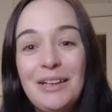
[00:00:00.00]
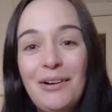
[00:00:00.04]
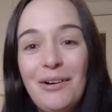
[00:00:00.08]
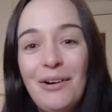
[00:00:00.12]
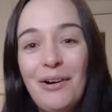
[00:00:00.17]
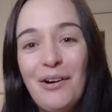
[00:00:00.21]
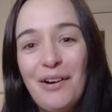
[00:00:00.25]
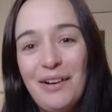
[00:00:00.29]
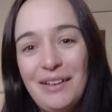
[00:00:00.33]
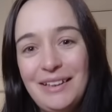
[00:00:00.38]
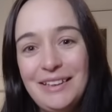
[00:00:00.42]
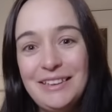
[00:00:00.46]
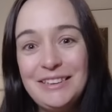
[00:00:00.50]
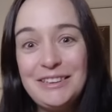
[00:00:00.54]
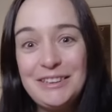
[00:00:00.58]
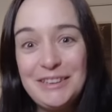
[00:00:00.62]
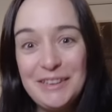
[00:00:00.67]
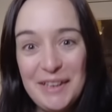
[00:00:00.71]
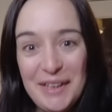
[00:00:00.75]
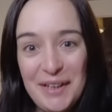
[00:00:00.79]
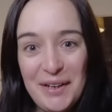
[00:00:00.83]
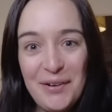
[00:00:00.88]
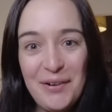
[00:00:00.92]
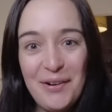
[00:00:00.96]
Olha,
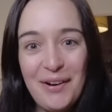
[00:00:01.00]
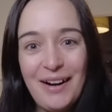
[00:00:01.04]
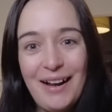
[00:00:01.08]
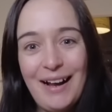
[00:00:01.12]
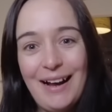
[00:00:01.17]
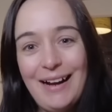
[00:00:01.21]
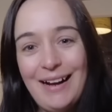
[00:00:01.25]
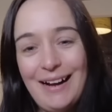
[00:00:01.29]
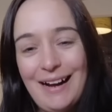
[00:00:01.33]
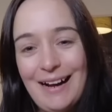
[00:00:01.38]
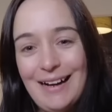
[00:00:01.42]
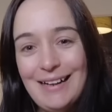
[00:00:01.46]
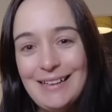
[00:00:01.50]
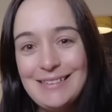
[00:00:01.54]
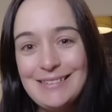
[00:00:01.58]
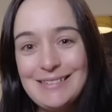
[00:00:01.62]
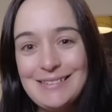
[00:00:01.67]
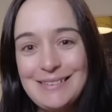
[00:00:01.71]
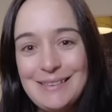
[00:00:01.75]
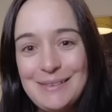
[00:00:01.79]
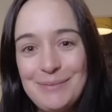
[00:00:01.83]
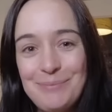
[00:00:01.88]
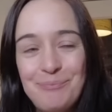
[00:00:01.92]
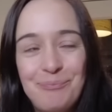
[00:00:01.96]
cheguei agora a
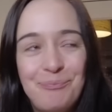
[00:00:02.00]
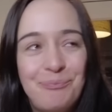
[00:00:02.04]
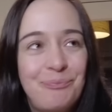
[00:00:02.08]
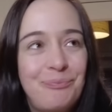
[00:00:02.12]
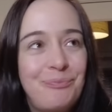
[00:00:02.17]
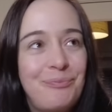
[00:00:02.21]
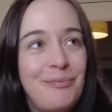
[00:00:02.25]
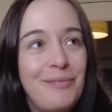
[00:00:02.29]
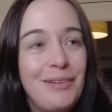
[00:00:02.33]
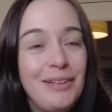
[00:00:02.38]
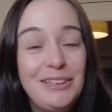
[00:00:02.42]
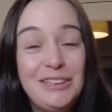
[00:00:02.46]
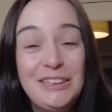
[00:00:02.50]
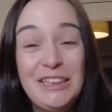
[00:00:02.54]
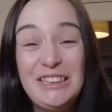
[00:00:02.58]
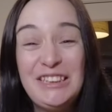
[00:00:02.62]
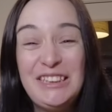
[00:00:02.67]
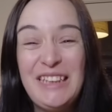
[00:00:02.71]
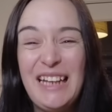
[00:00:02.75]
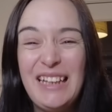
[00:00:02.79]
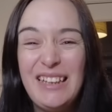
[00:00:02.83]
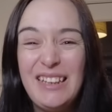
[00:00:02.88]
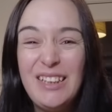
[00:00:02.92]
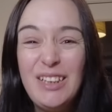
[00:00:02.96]
casa, já
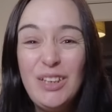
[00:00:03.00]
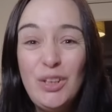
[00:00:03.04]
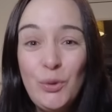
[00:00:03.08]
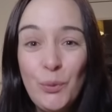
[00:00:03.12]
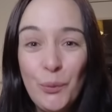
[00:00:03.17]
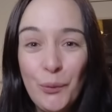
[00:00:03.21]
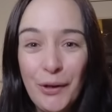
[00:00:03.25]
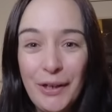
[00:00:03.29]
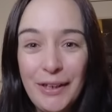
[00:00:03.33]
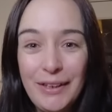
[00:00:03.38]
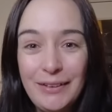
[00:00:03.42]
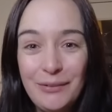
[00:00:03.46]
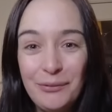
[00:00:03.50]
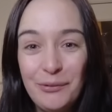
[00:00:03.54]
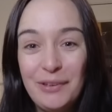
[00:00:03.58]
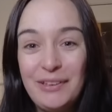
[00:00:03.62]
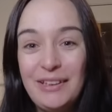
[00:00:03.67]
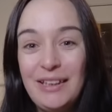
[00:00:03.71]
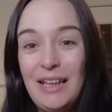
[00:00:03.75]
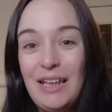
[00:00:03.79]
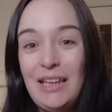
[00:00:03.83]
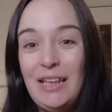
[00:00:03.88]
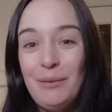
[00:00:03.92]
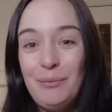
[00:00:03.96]
está de noite, vou
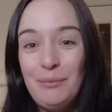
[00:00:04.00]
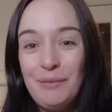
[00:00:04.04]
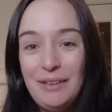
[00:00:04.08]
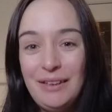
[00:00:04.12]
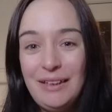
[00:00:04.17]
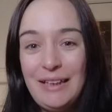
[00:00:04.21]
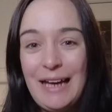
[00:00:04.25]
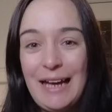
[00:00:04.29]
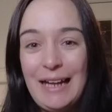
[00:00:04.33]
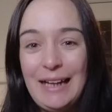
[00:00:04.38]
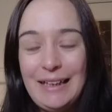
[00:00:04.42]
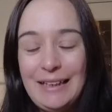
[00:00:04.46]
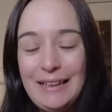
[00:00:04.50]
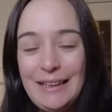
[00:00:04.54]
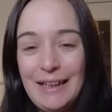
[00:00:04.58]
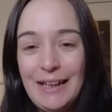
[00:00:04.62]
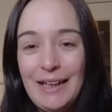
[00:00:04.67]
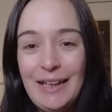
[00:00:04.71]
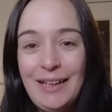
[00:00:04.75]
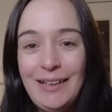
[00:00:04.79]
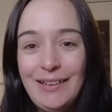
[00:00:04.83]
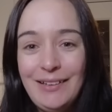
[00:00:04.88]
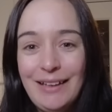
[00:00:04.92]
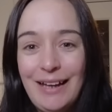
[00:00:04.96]
até tipo ligar aqui a
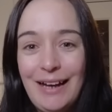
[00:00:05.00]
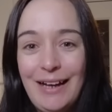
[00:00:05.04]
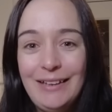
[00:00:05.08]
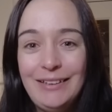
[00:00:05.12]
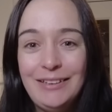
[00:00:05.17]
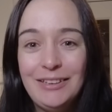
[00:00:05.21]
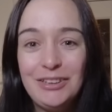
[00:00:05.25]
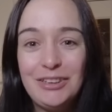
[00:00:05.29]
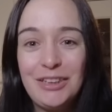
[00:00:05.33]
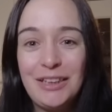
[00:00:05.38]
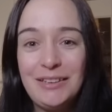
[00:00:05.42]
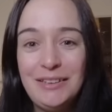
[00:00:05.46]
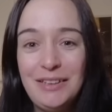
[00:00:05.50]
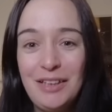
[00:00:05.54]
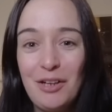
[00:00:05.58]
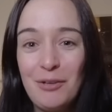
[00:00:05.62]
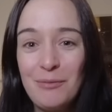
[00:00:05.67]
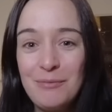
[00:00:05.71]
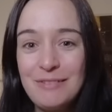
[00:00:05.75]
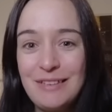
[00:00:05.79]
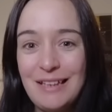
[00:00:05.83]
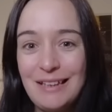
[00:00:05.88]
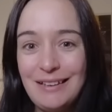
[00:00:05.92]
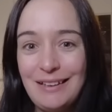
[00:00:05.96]
ring light, eu já tinha
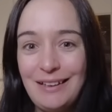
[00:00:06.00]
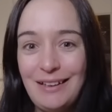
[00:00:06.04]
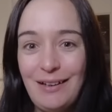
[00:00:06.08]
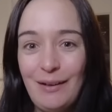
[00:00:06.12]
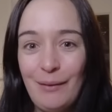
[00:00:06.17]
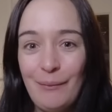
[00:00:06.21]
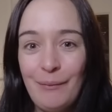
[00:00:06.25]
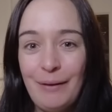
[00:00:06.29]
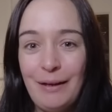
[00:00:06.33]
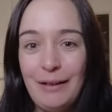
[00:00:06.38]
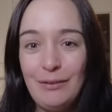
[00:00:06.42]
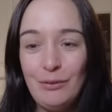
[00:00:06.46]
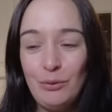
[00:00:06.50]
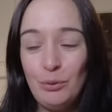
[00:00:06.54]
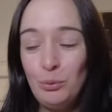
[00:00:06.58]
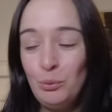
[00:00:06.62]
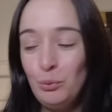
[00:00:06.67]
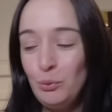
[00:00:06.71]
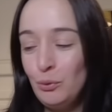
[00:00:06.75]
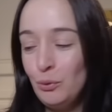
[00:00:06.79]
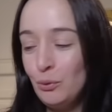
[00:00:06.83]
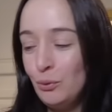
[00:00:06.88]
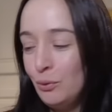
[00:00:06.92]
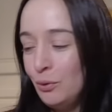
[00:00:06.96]
começado a gravar
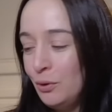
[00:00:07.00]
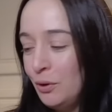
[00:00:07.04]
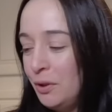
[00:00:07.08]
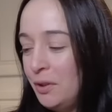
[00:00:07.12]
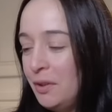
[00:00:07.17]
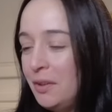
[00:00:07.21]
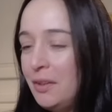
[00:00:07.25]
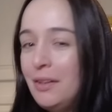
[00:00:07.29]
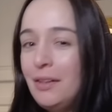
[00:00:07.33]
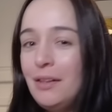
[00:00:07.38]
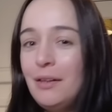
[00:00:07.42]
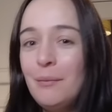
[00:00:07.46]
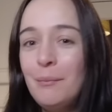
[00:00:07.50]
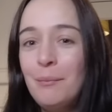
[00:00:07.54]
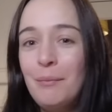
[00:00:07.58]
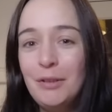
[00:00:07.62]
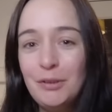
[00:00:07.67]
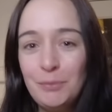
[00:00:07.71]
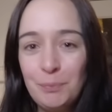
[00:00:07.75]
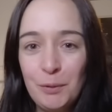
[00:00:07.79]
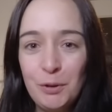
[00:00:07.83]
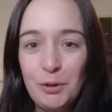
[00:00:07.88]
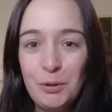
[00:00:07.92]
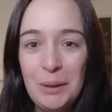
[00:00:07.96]
tudo, mas
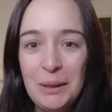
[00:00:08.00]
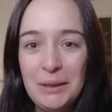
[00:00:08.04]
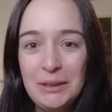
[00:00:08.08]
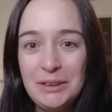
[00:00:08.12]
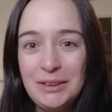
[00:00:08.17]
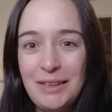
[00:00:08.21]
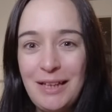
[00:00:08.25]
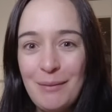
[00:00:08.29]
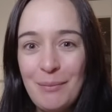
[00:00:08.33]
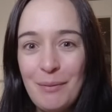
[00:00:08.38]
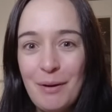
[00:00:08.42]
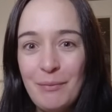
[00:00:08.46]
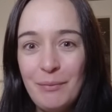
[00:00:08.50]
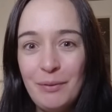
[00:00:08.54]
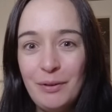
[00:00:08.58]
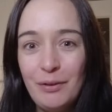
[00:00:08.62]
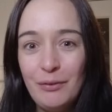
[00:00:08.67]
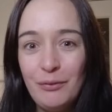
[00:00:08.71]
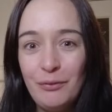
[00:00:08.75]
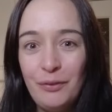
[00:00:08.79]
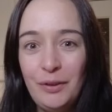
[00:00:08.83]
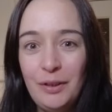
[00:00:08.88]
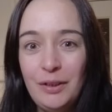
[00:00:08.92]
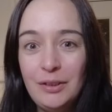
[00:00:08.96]
depois quando estava a ver
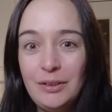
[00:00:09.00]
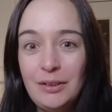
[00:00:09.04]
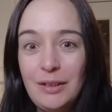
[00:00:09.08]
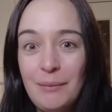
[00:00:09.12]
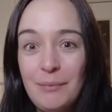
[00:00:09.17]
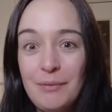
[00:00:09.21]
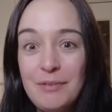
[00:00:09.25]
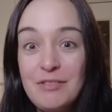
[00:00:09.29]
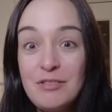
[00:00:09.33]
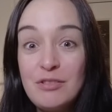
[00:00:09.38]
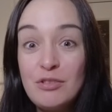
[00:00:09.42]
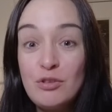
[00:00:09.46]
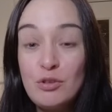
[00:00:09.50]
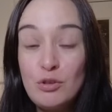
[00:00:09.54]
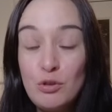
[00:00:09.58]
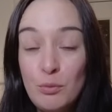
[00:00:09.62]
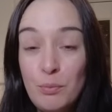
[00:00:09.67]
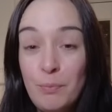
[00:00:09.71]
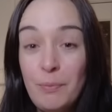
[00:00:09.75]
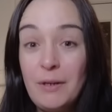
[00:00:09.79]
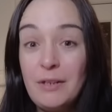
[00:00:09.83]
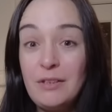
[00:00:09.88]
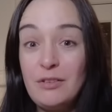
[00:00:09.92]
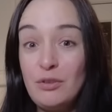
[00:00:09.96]
o vídeo estava
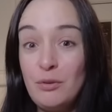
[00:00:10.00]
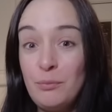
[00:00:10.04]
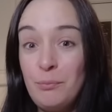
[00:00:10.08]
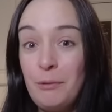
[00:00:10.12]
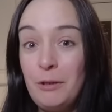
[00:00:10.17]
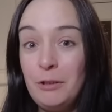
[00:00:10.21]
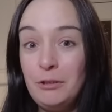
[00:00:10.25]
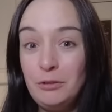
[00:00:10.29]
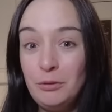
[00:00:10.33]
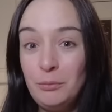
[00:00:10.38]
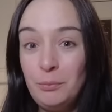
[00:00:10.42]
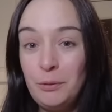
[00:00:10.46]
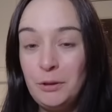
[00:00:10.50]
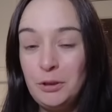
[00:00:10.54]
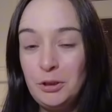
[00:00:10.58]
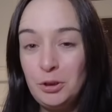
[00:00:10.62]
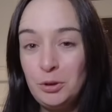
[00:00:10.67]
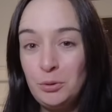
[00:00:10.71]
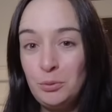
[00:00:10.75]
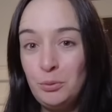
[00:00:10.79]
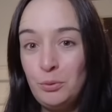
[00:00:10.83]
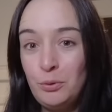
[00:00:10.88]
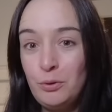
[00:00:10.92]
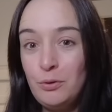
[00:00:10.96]
super, super, super
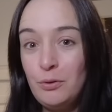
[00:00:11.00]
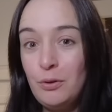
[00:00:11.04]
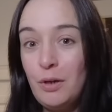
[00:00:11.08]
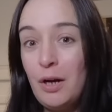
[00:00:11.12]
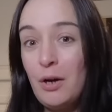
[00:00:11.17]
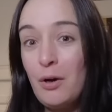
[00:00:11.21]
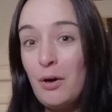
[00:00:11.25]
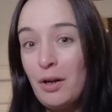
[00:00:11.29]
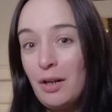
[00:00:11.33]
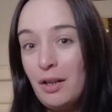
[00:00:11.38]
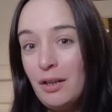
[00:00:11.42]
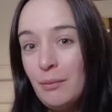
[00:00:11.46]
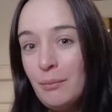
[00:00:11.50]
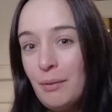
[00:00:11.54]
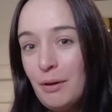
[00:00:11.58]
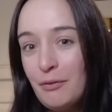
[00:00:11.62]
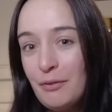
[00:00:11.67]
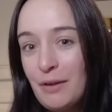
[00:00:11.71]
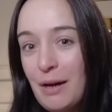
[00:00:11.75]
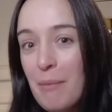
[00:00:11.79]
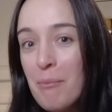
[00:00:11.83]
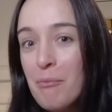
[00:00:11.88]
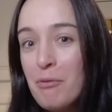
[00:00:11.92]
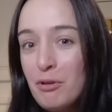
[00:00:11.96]
escuro. Agora não vai
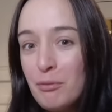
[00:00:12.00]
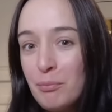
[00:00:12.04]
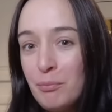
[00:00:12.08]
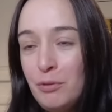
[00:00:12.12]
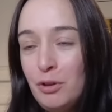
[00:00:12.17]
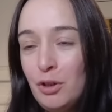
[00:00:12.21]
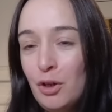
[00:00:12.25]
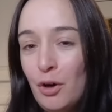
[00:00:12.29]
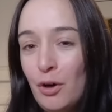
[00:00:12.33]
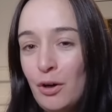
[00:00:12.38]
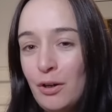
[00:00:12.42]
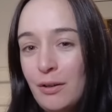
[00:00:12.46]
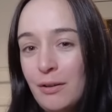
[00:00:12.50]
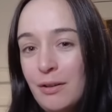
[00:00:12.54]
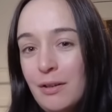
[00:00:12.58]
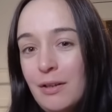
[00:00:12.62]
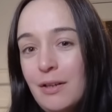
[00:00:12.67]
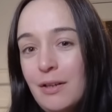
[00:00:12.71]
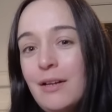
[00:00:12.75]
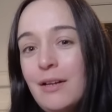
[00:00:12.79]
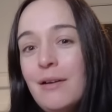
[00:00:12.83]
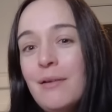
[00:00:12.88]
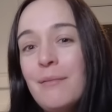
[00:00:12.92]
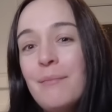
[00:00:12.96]
ficar muito melhor,
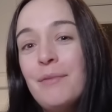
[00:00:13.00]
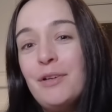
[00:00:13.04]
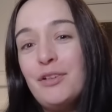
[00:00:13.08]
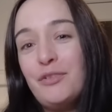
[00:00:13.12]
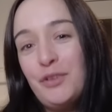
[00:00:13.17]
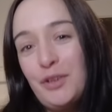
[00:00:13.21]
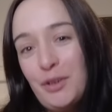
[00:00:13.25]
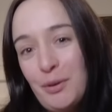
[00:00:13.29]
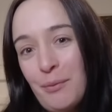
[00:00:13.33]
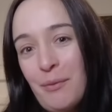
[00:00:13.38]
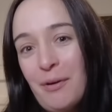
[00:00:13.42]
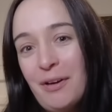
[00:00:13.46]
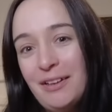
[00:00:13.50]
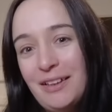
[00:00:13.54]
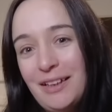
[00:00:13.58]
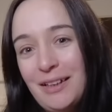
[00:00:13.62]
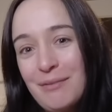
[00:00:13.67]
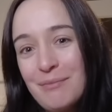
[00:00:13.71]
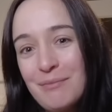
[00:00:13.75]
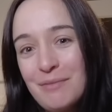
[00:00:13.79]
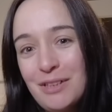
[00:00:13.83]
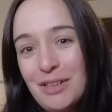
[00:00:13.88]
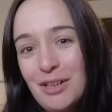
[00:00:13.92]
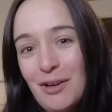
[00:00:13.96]
mas fica um
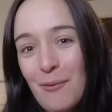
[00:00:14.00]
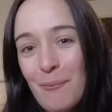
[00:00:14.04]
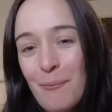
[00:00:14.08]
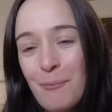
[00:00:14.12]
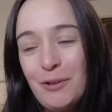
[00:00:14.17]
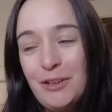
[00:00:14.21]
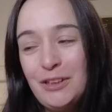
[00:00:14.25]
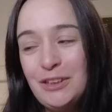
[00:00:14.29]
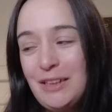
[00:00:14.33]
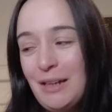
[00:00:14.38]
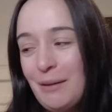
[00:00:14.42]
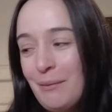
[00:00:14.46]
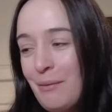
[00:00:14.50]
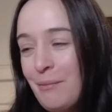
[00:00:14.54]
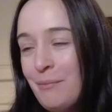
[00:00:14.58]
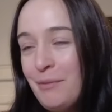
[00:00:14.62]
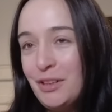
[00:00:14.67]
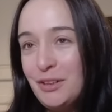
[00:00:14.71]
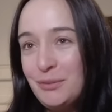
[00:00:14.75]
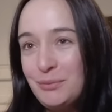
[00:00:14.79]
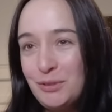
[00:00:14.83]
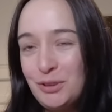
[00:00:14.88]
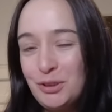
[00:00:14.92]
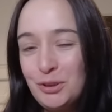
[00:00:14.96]
bocadinho melhor porque estava
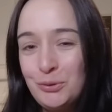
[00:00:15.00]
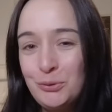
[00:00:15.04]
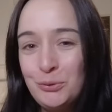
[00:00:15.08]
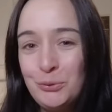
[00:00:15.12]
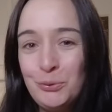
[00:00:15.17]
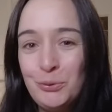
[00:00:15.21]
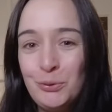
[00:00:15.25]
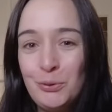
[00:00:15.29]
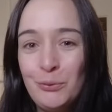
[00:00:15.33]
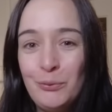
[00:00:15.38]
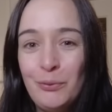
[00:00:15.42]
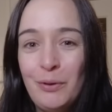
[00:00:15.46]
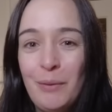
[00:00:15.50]
mesmo escuro.